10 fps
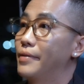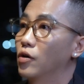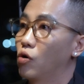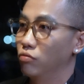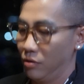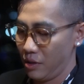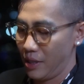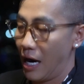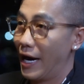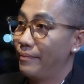cảm ơn luôn ờ,
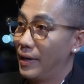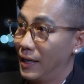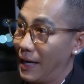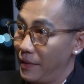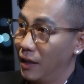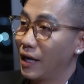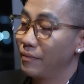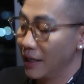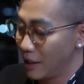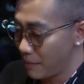nhờ em mà cập nhật
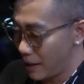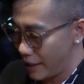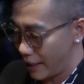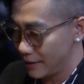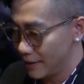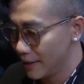thêm kiến thức mới cho anh